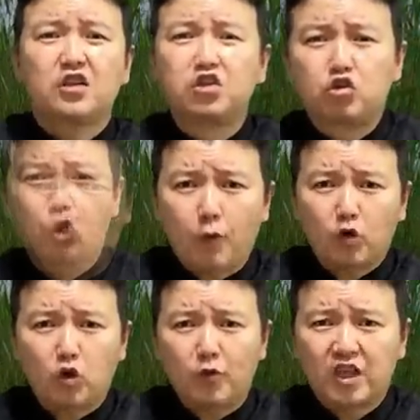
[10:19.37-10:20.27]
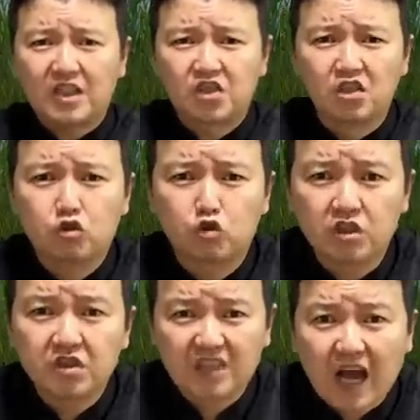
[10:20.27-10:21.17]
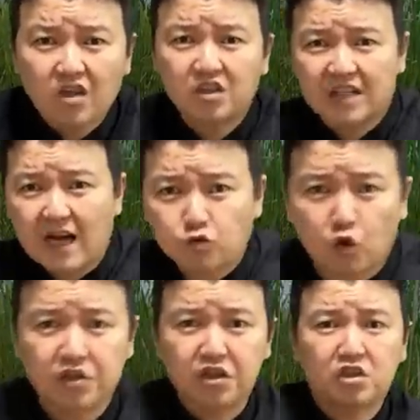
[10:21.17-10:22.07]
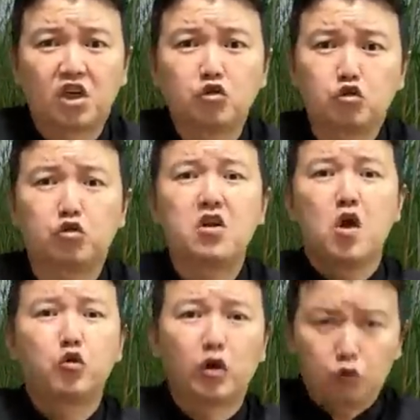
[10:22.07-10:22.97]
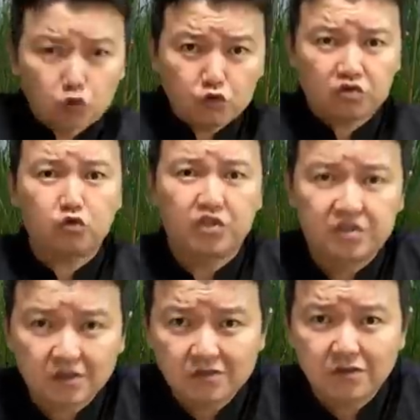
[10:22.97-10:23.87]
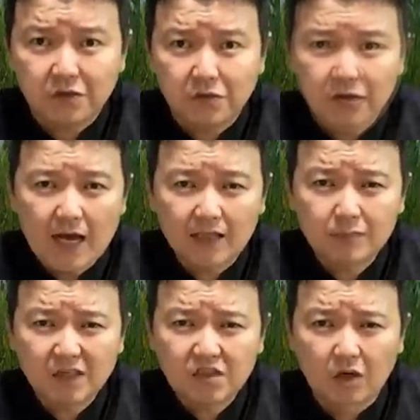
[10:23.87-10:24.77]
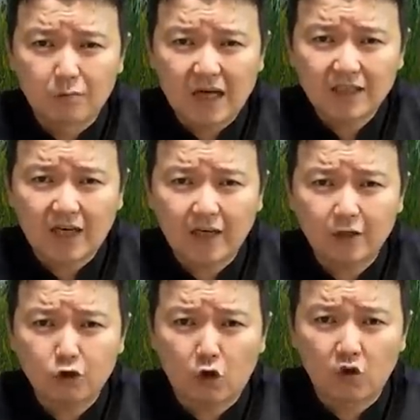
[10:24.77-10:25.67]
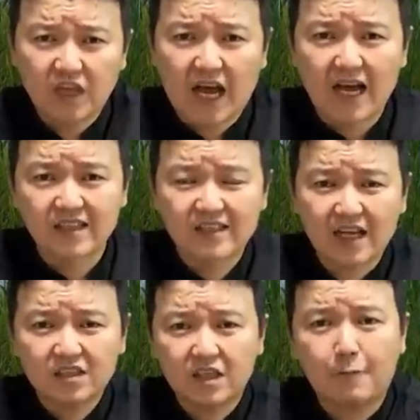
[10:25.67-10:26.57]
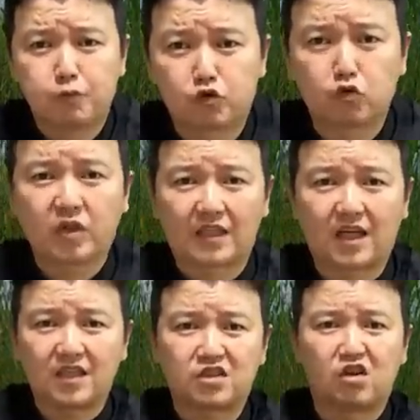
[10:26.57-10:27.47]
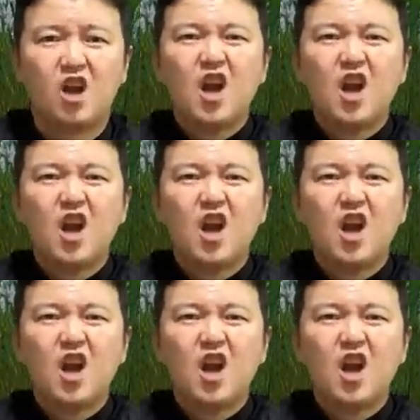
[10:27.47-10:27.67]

듣도 보도 못한 전술은 딱 그 짱조린이 전술을 꿰뚫을 수 있었는데요. 하지만 정말 다행히도 이 하이사즈가 불쑥 나타나서 위해서